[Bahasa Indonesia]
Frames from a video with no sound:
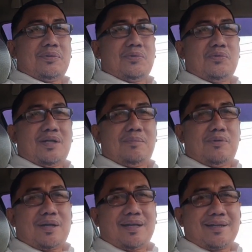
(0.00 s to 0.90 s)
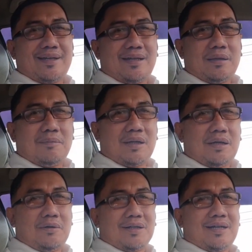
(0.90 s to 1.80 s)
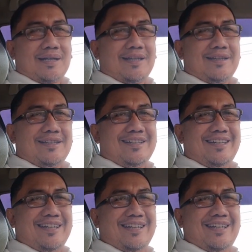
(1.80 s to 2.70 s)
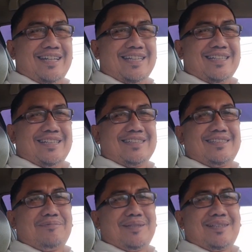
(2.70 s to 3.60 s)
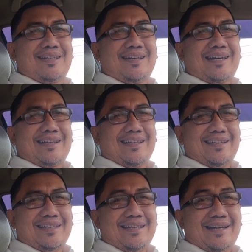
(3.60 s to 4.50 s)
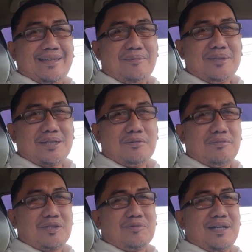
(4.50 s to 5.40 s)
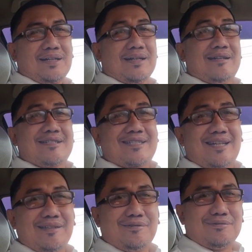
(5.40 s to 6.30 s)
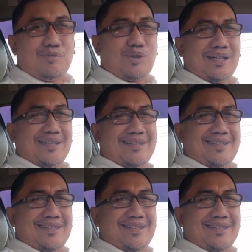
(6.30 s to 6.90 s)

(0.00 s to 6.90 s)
dua bola ke dalam gawang Argentina sementara Argentina hanya bisa memasukkan satu bola.